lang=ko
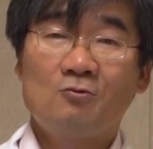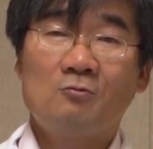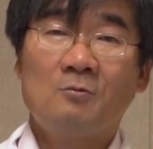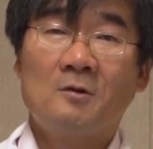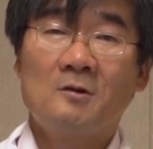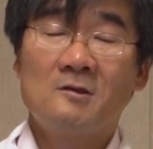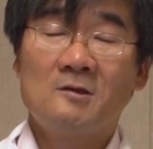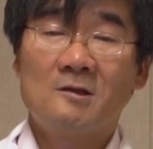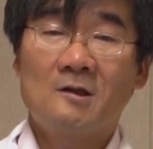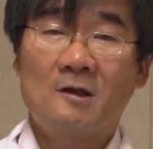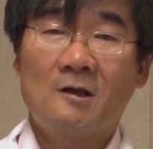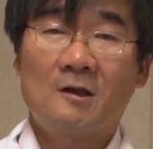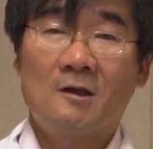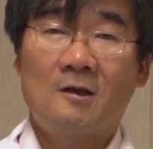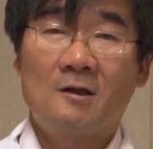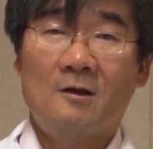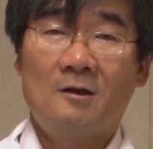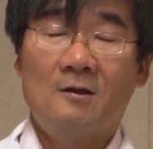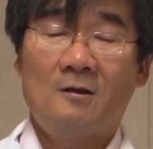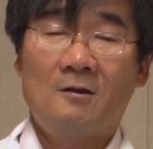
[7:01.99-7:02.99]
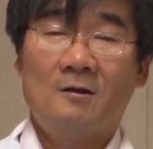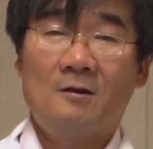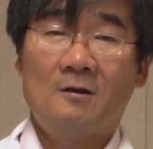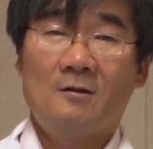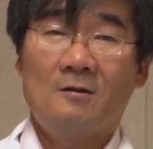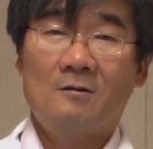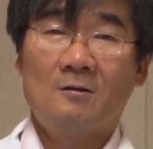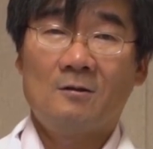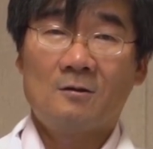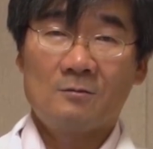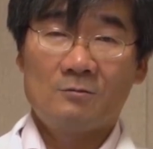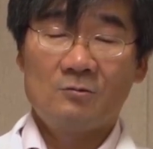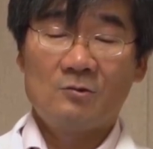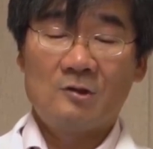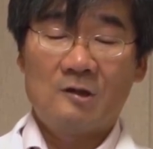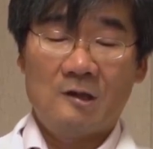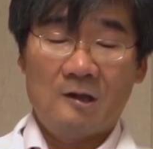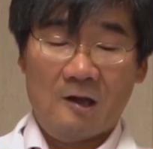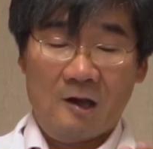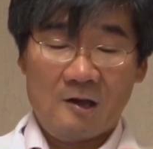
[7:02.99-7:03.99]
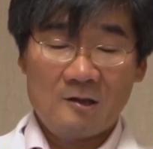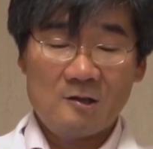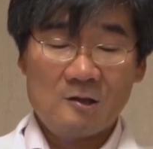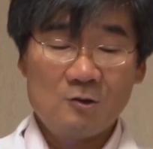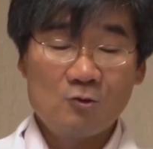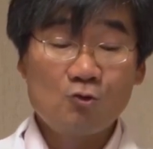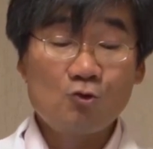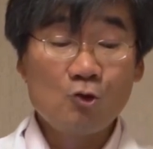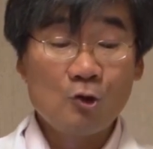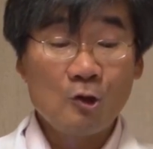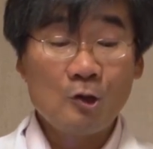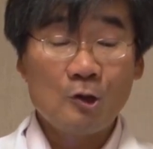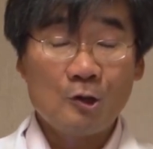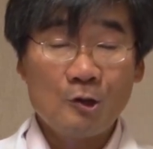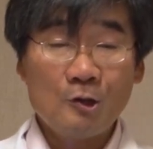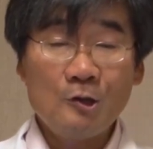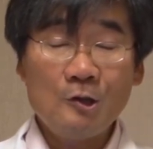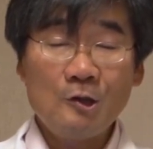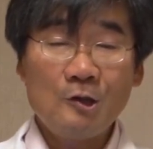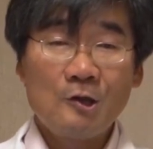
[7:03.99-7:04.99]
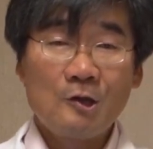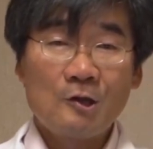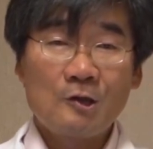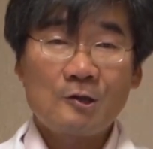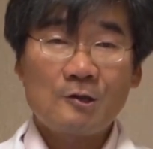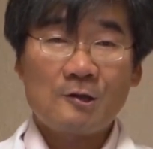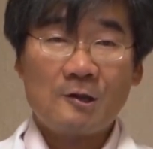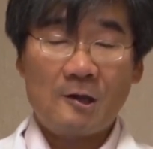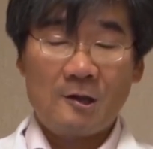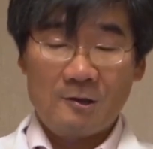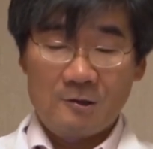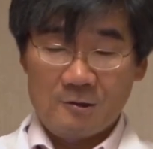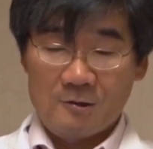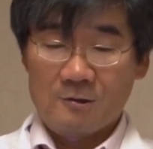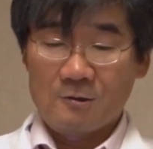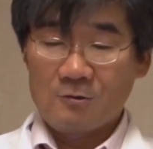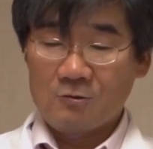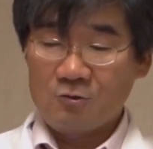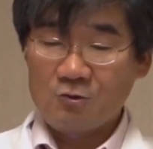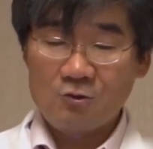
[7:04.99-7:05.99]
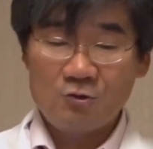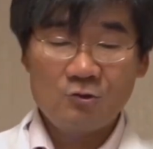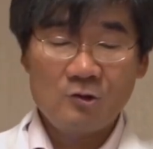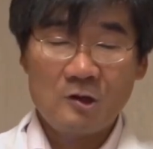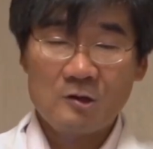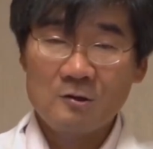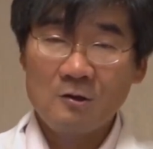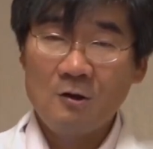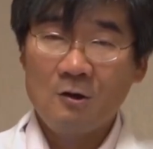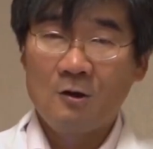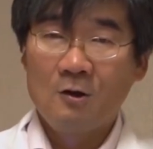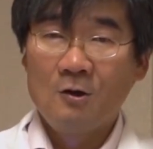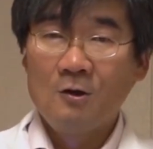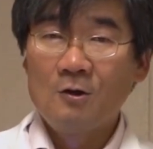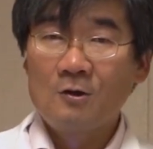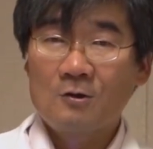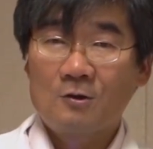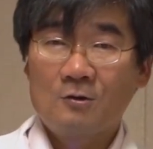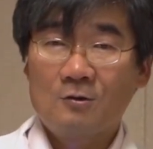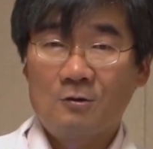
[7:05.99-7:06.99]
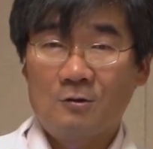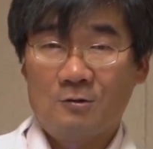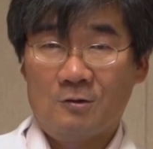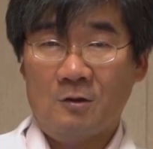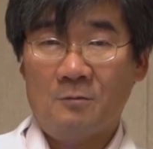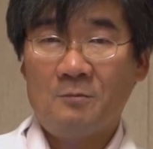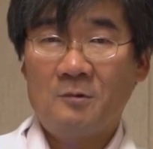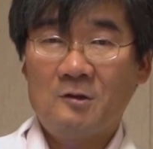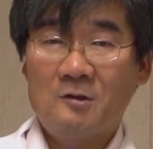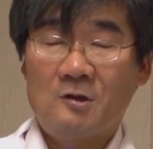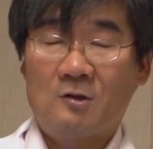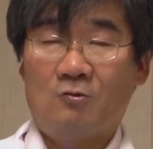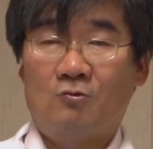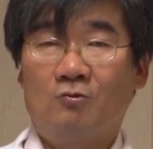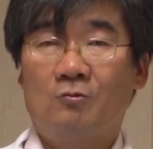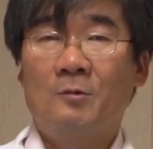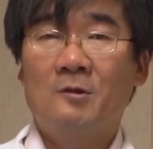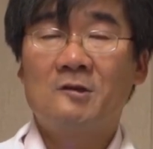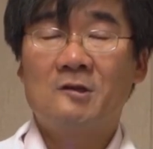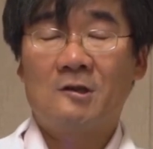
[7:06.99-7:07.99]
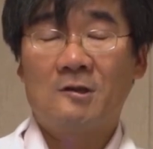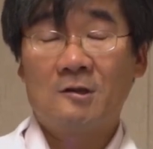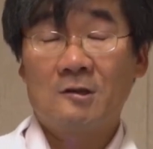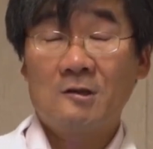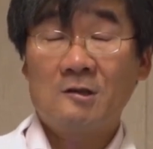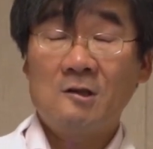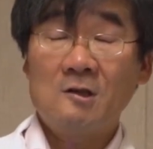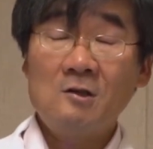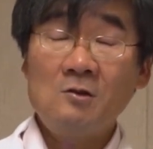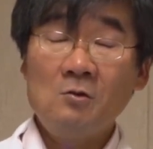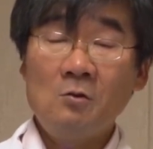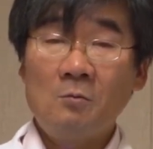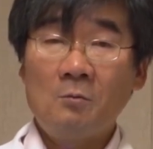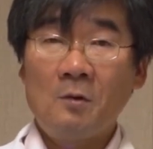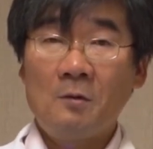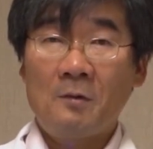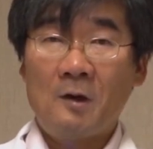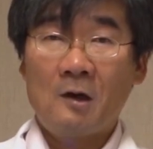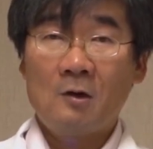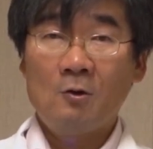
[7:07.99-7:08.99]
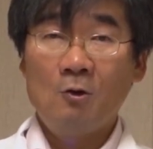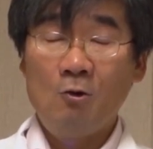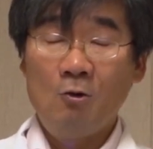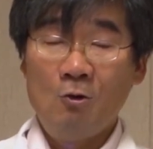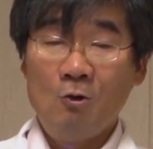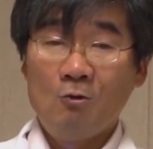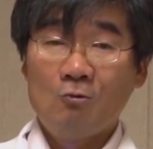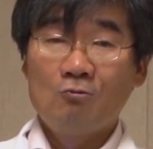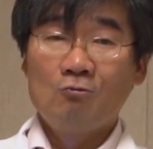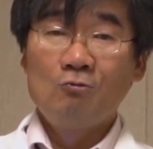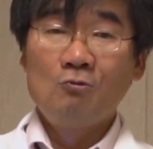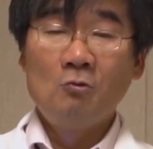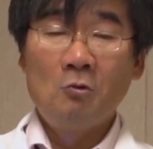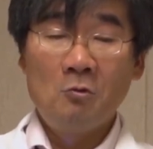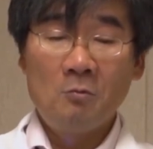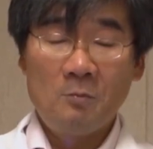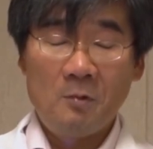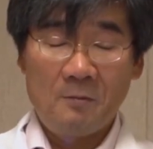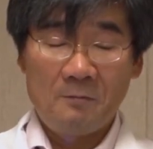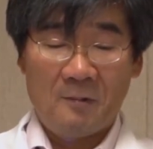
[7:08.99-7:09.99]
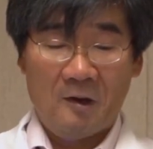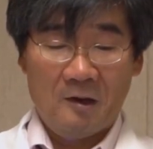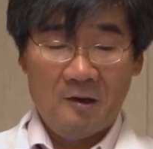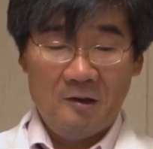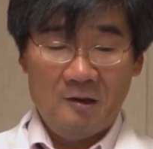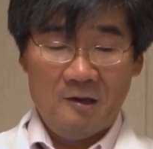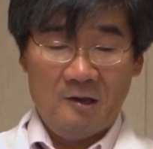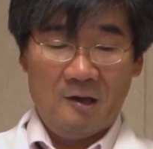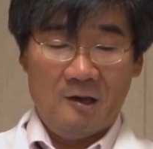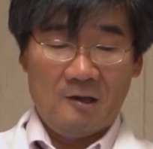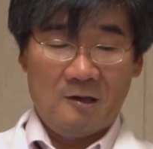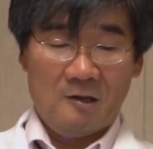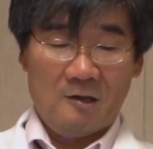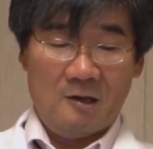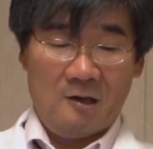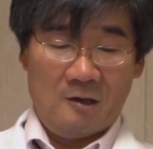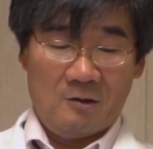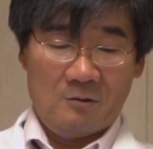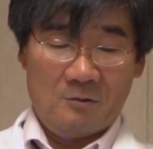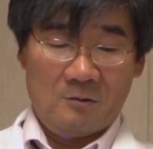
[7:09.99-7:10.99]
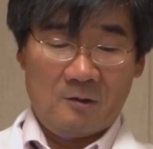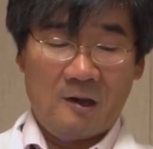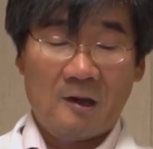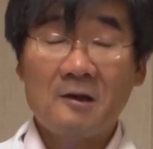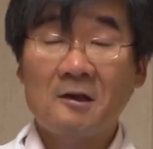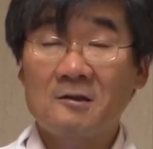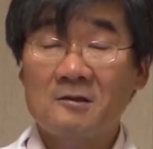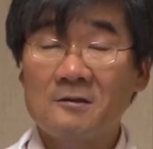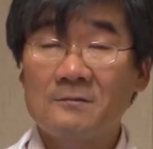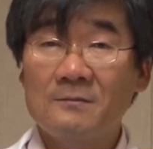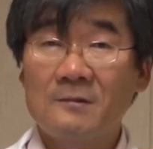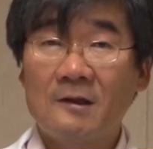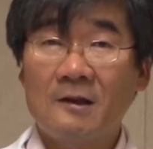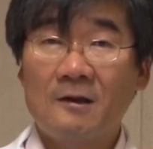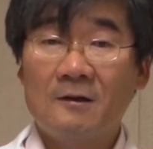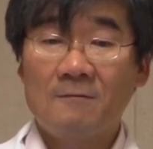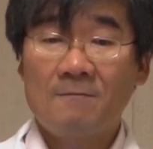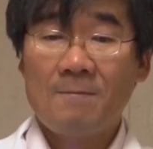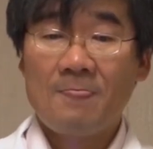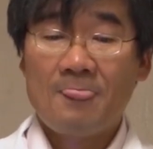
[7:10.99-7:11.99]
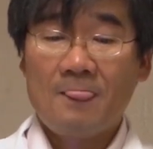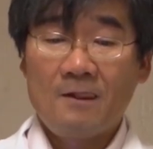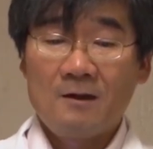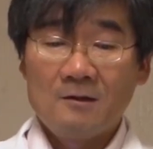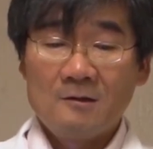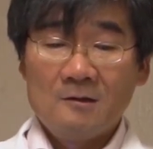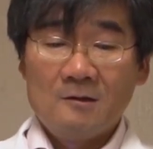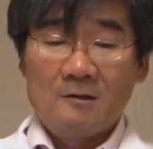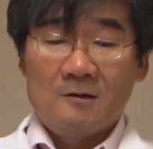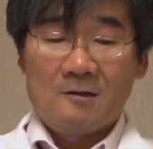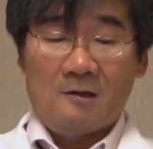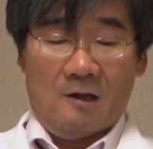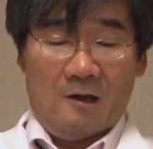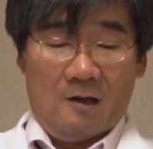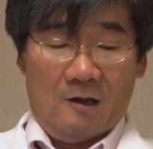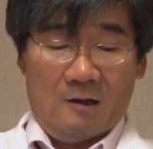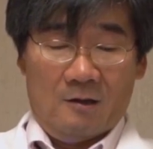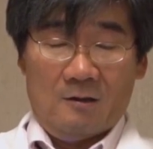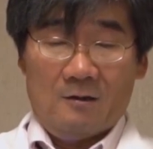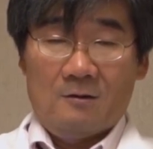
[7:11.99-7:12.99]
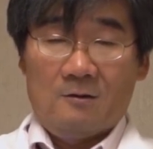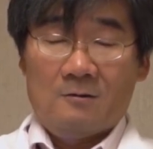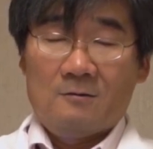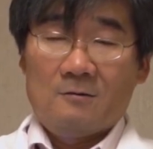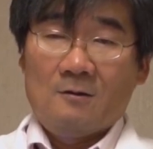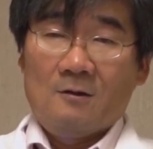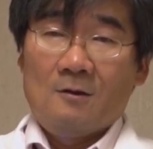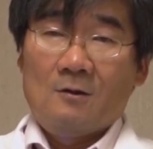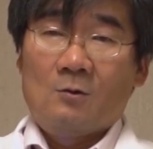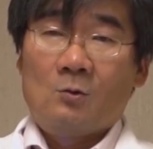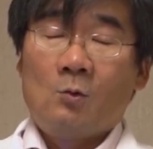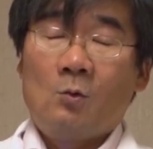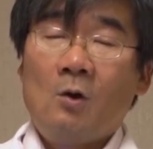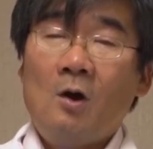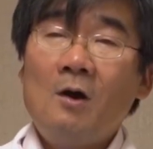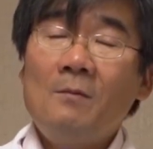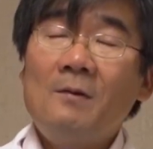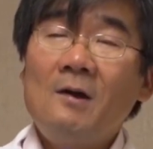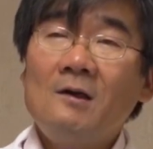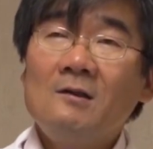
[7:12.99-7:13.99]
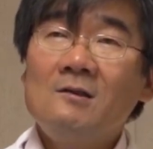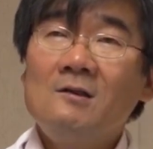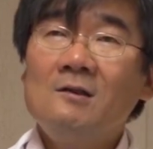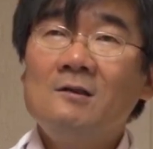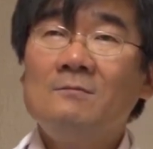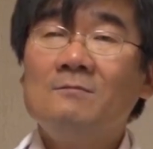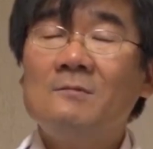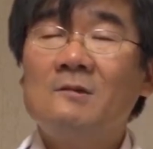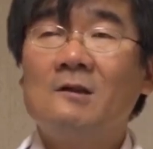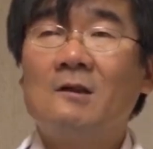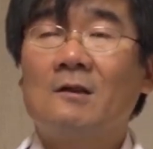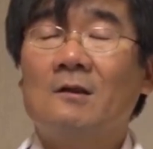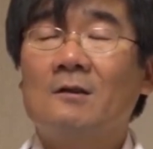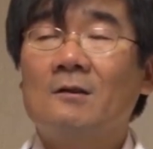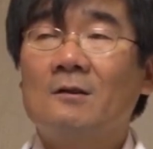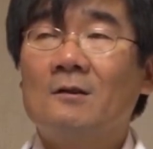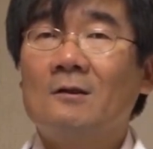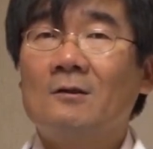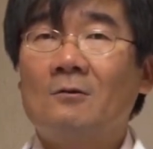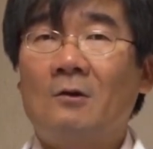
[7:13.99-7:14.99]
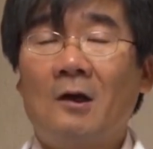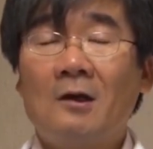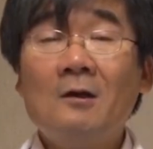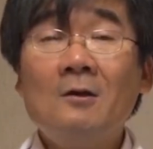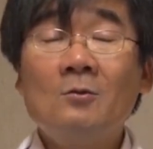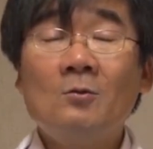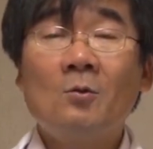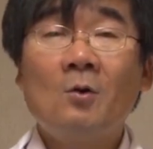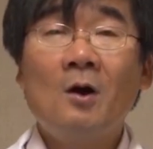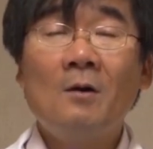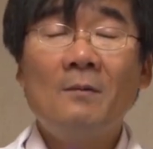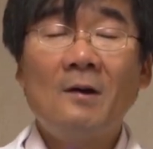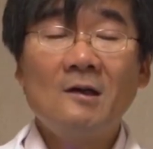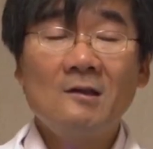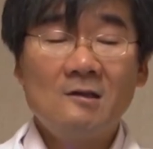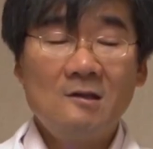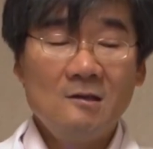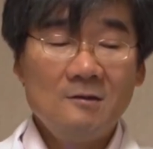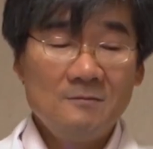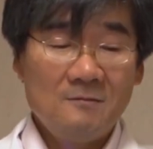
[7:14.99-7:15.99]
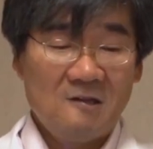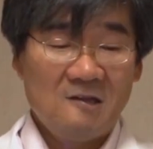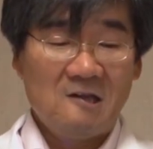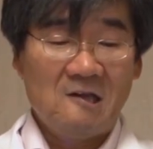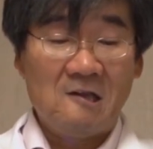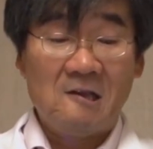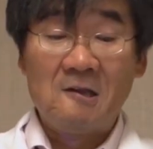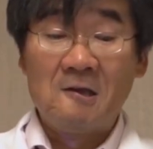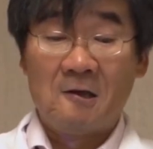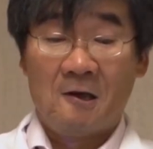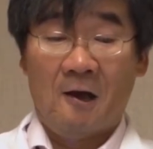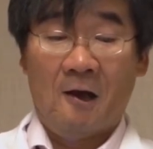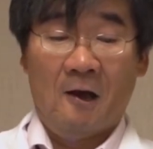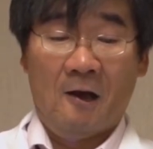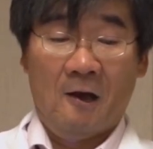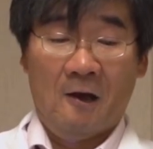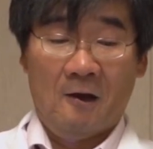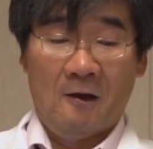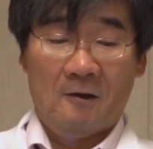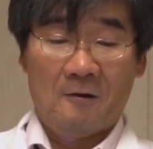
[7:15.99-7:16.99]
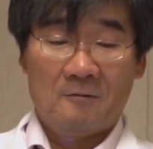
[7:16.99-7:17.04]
두 번째 여러분들이 하실 수 있는 그러한 그런 수준에서 그 첫 번째, 두 번째 즉 식이요법하고 운동법만 이야기를 하도록 하겠습니다. 자, 노화 방지 음식 과연 노화 방지 음식이 있는가